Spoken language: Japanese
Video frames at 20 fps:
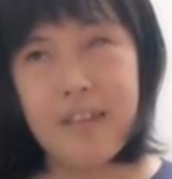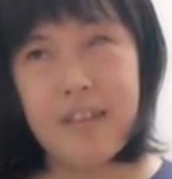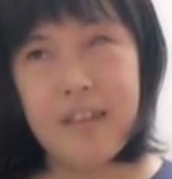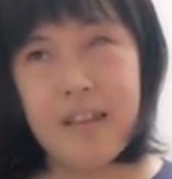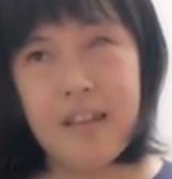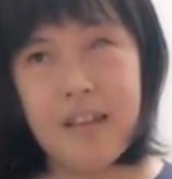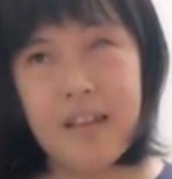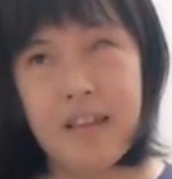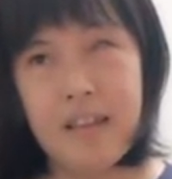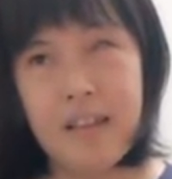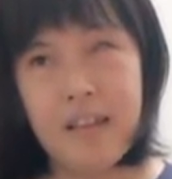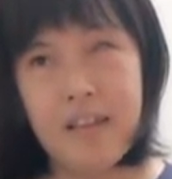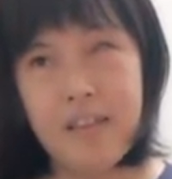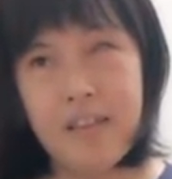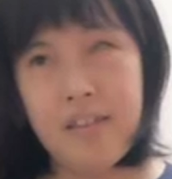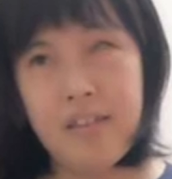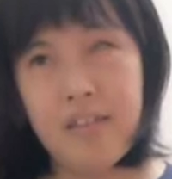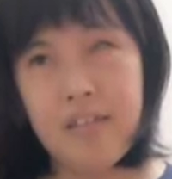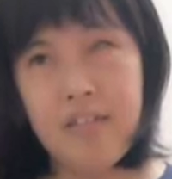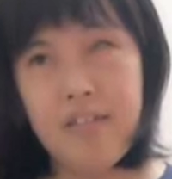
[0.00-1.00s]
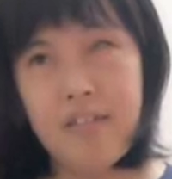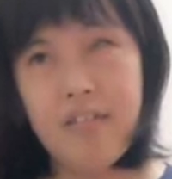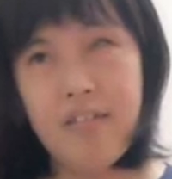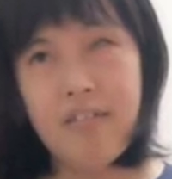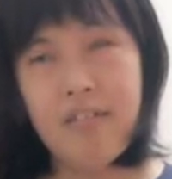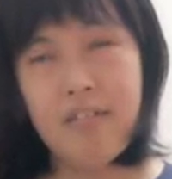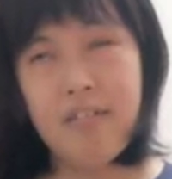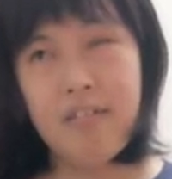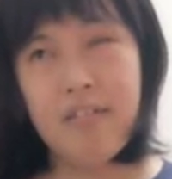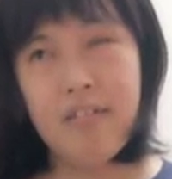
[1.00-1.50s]
えー、通常
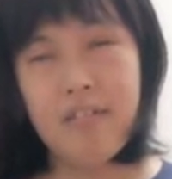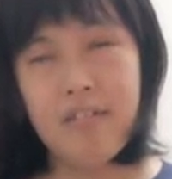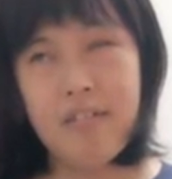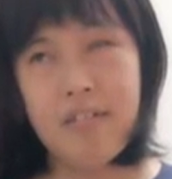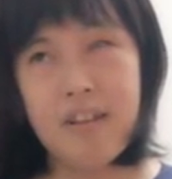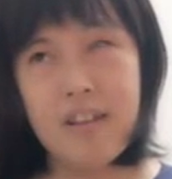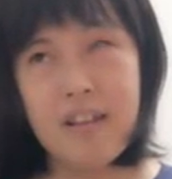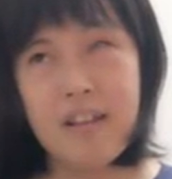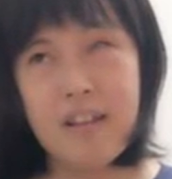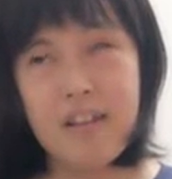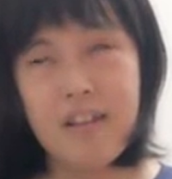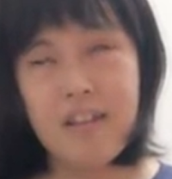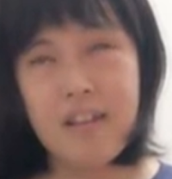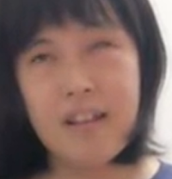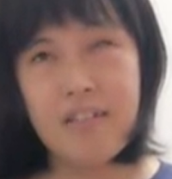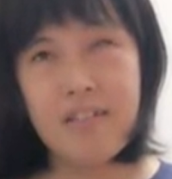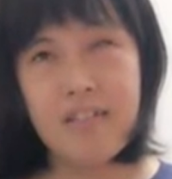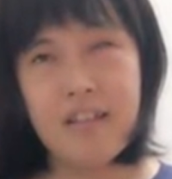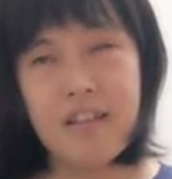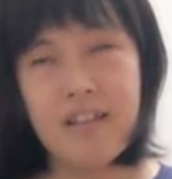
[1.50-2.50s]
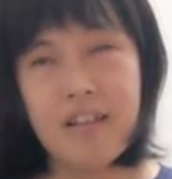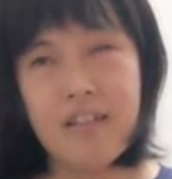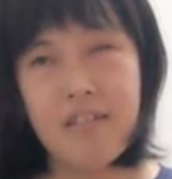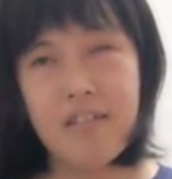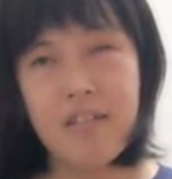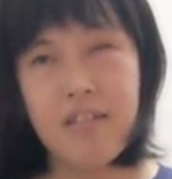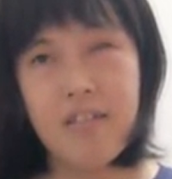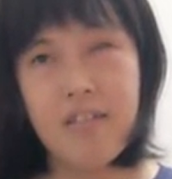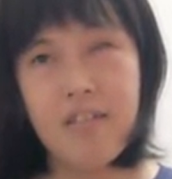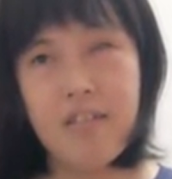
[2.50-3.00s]
号の付録になるんですけど
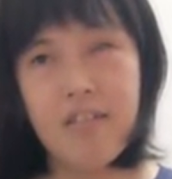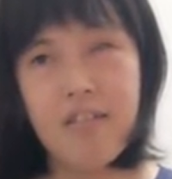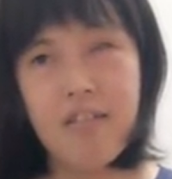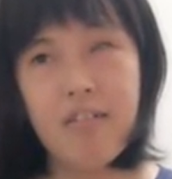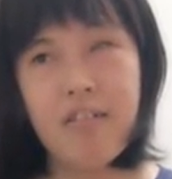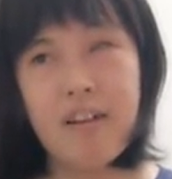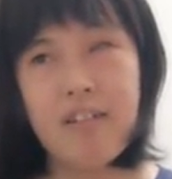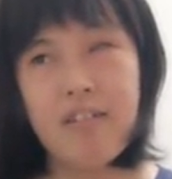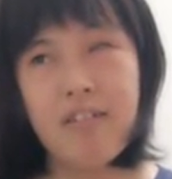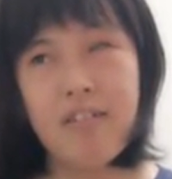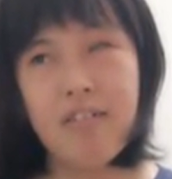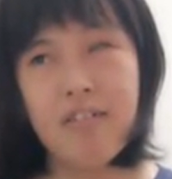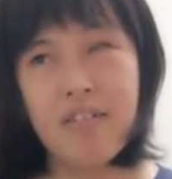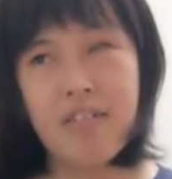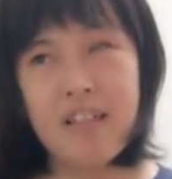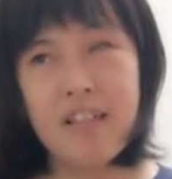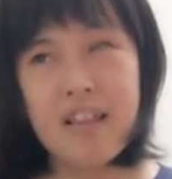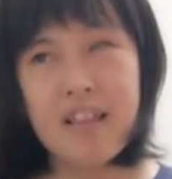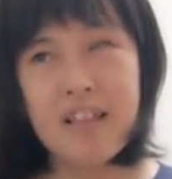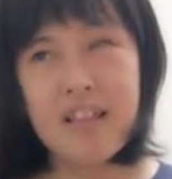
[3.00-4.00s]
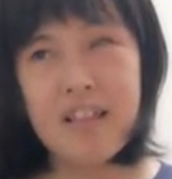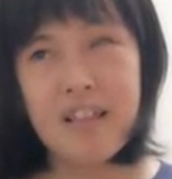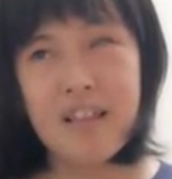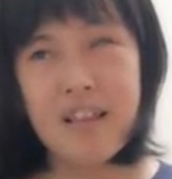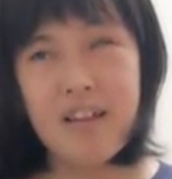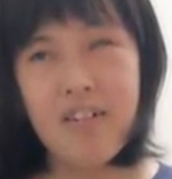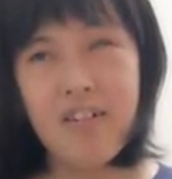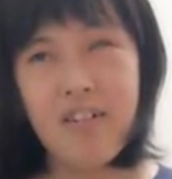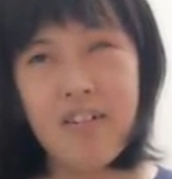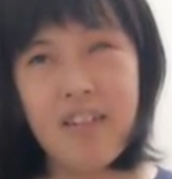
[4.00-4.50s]
通常号はあの書店
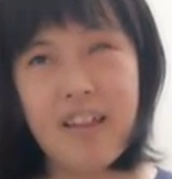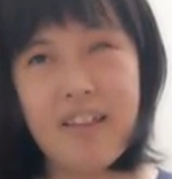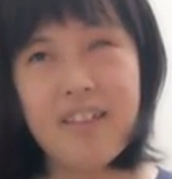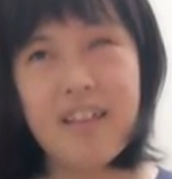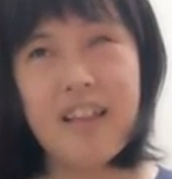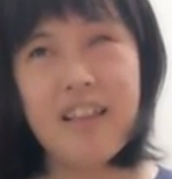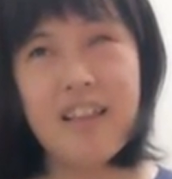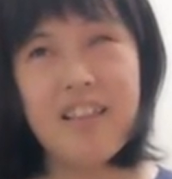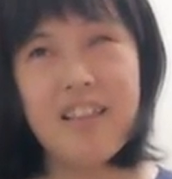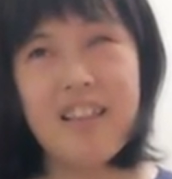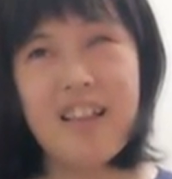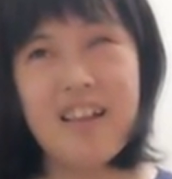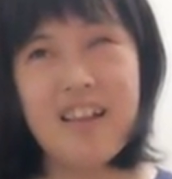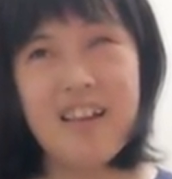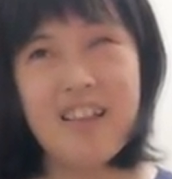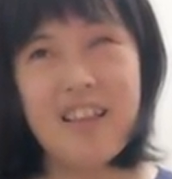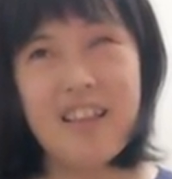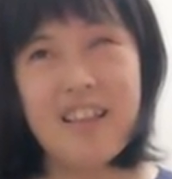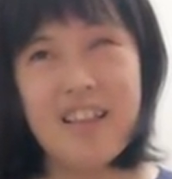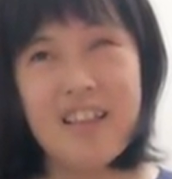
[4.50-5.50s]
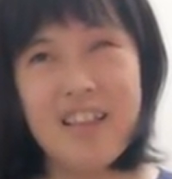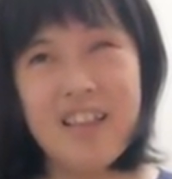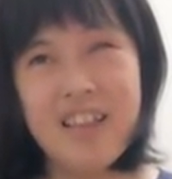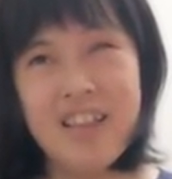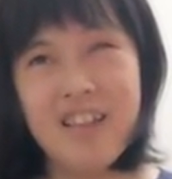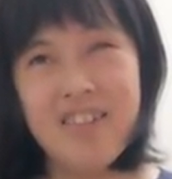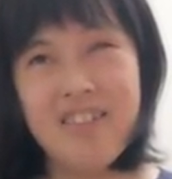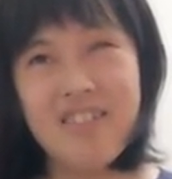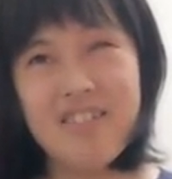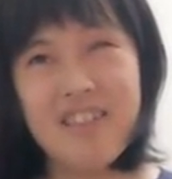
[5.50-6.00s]
本屋さんなんかで
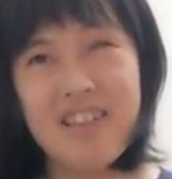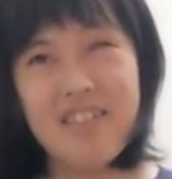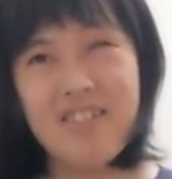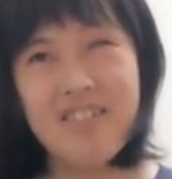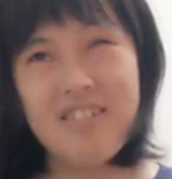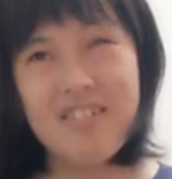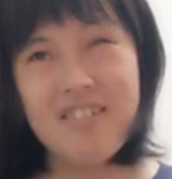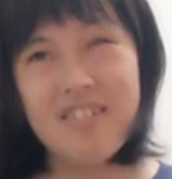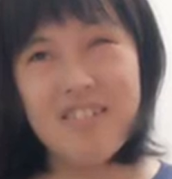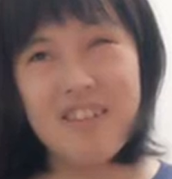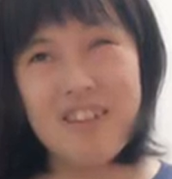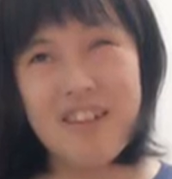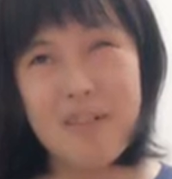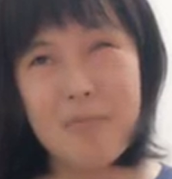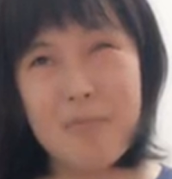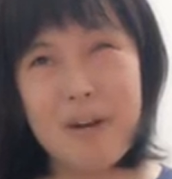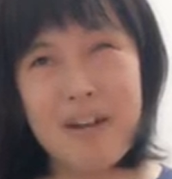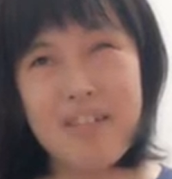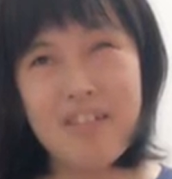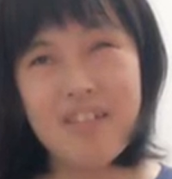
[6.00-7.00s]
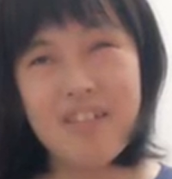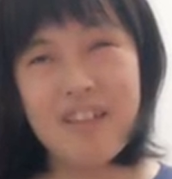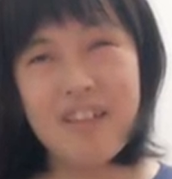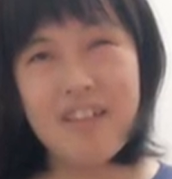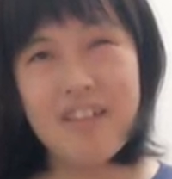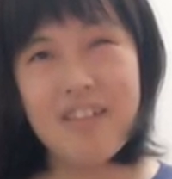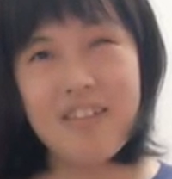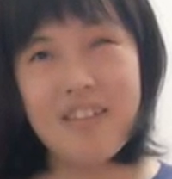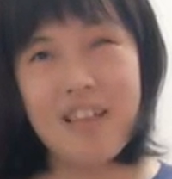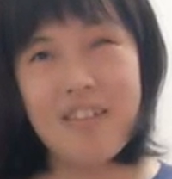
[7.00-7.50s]
売ってるバージョンなん
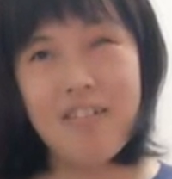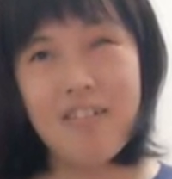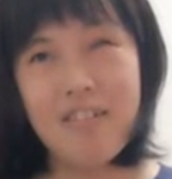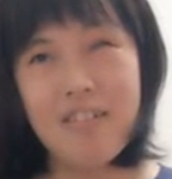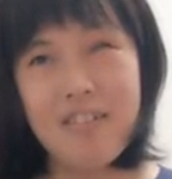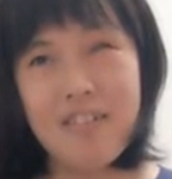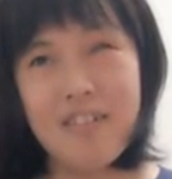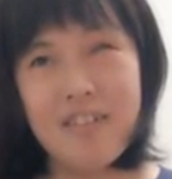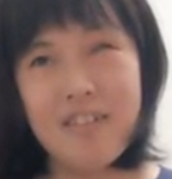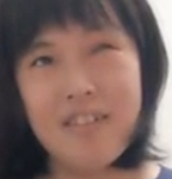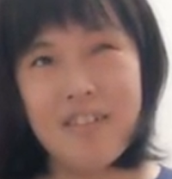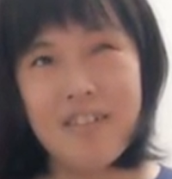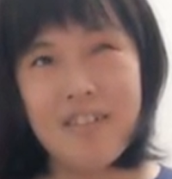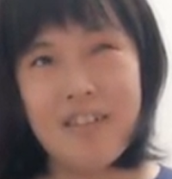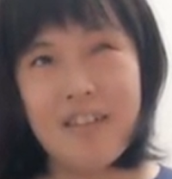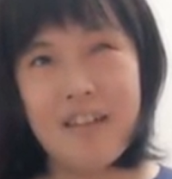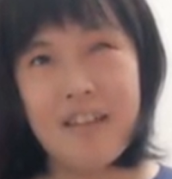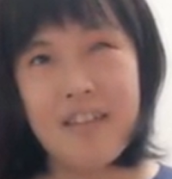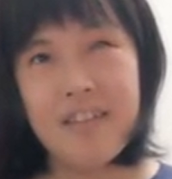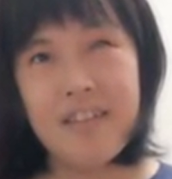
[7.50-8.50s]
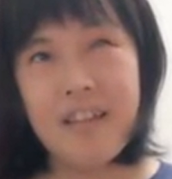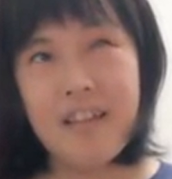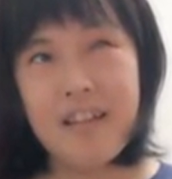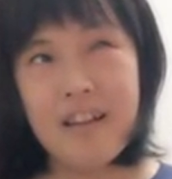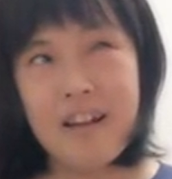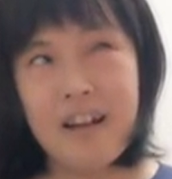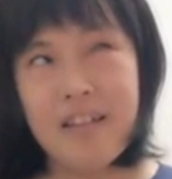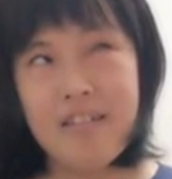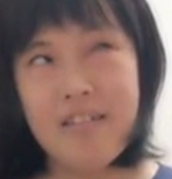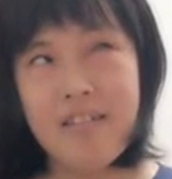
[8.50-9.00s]
ですけど、えー、
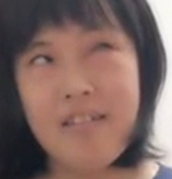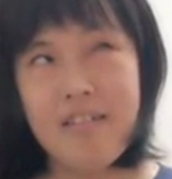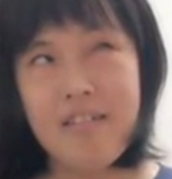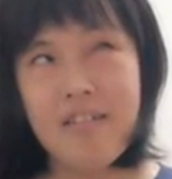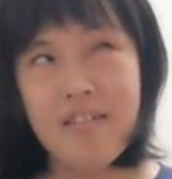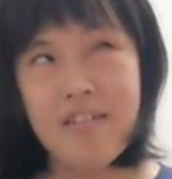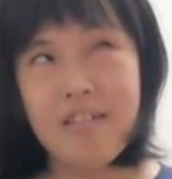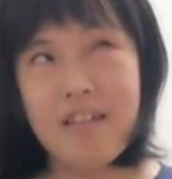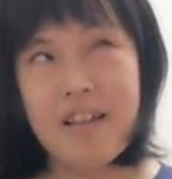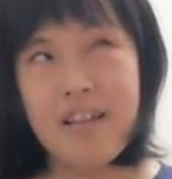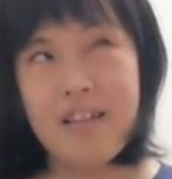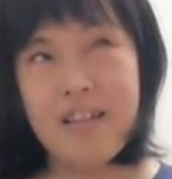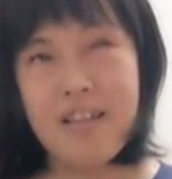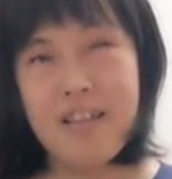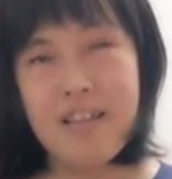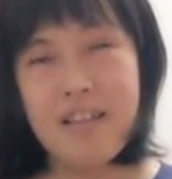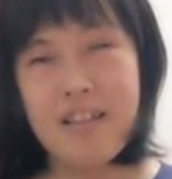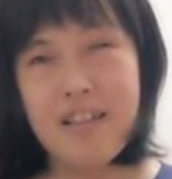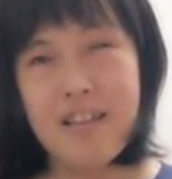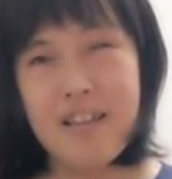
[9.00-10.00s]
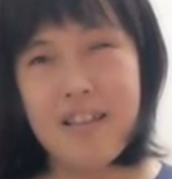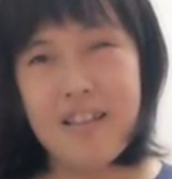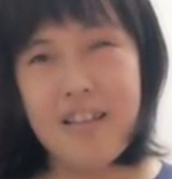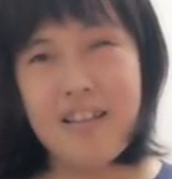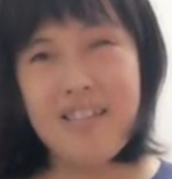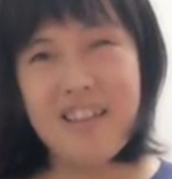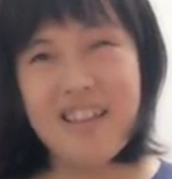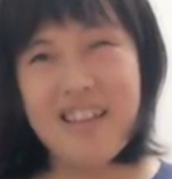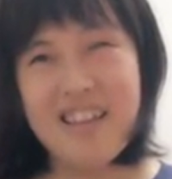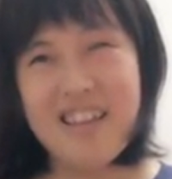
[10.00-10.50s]
1080円でし
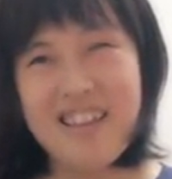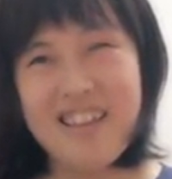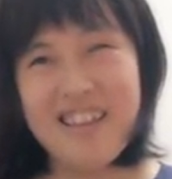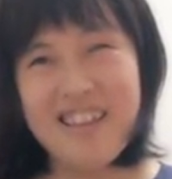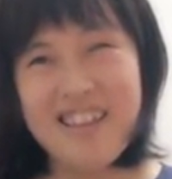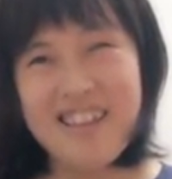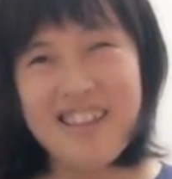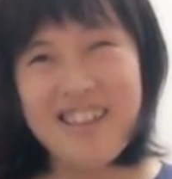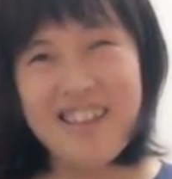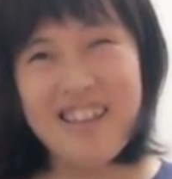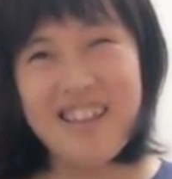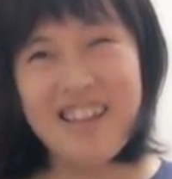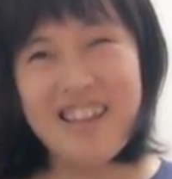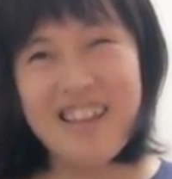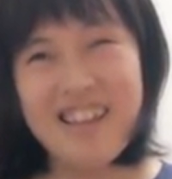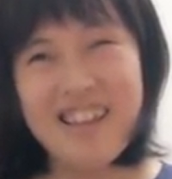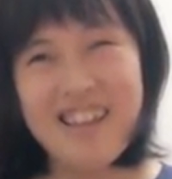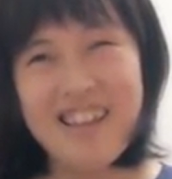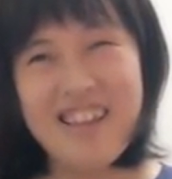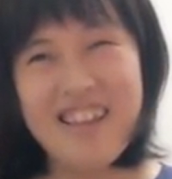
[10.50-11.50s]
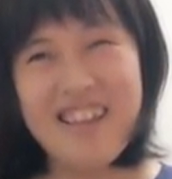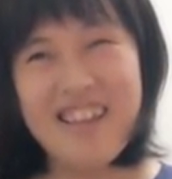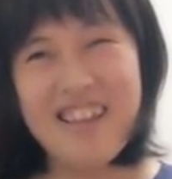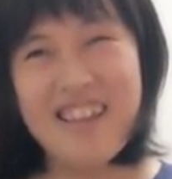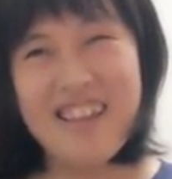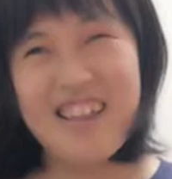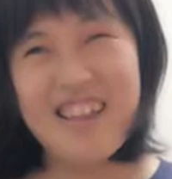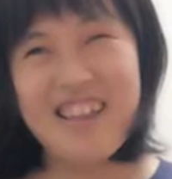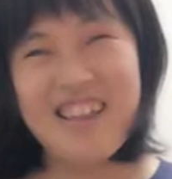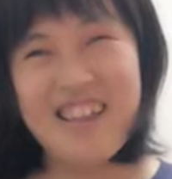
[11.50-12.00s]
たねで、
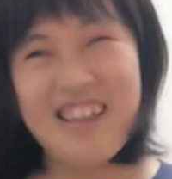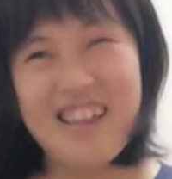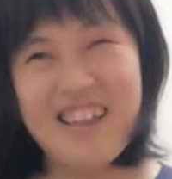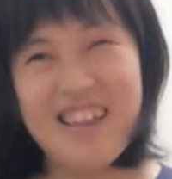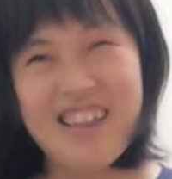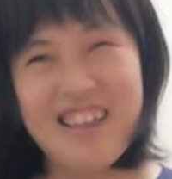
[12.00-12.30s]
えー、